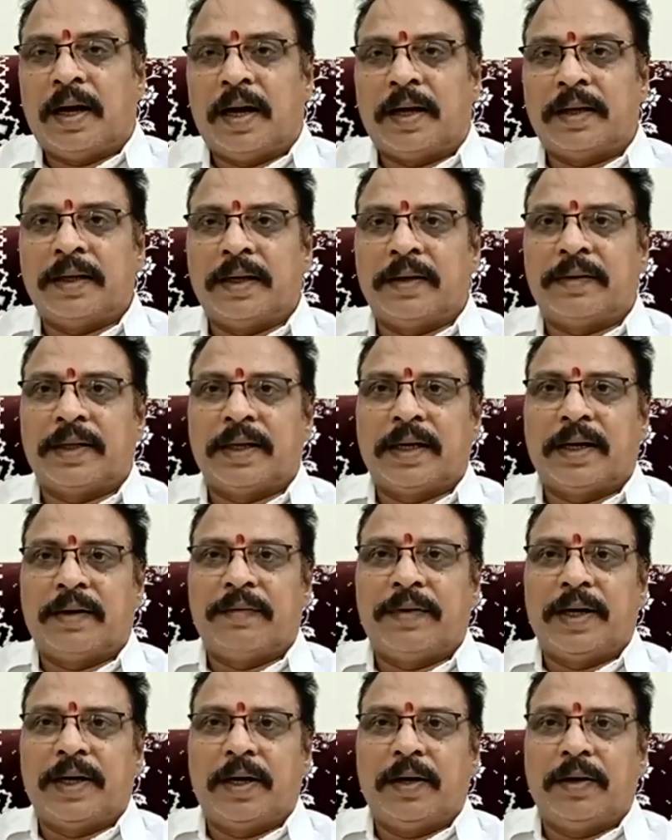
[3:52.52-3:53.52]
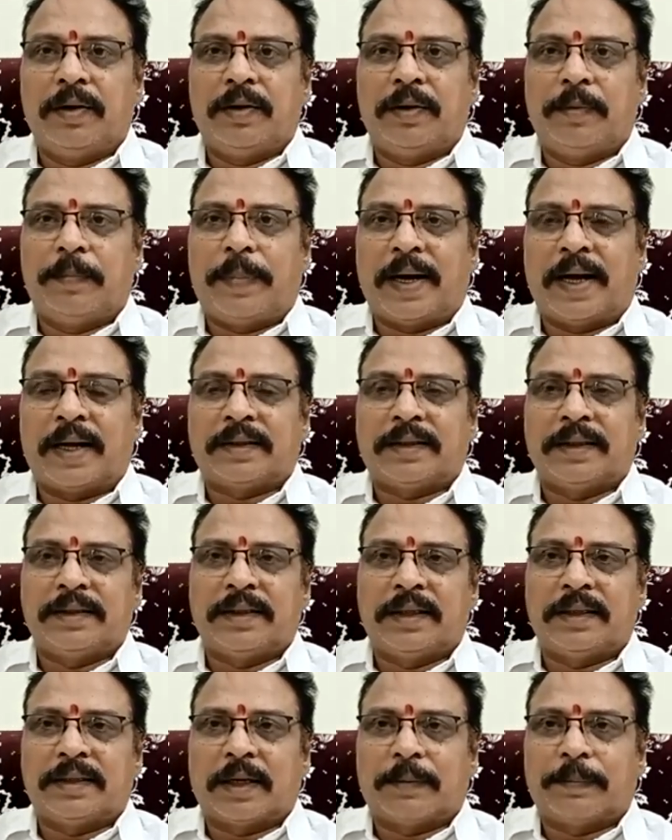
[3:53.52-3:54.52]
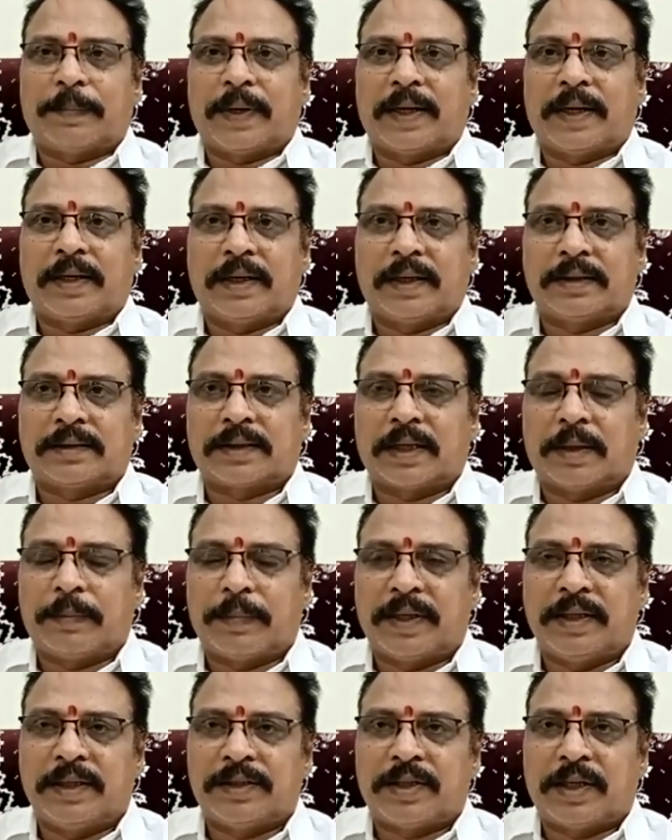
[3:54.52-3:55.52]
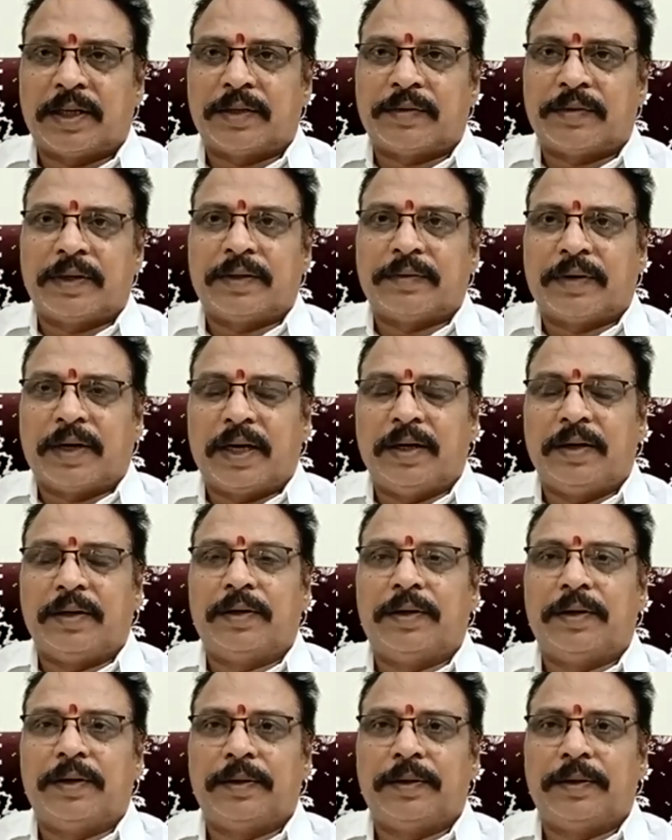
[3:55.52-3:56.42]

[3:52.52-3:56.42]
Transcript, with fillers: అదేవిధంగా వీళ్ళు భారతీయ జనతా పార్టీకి సంబంధించినటువంటి వాళ్ళు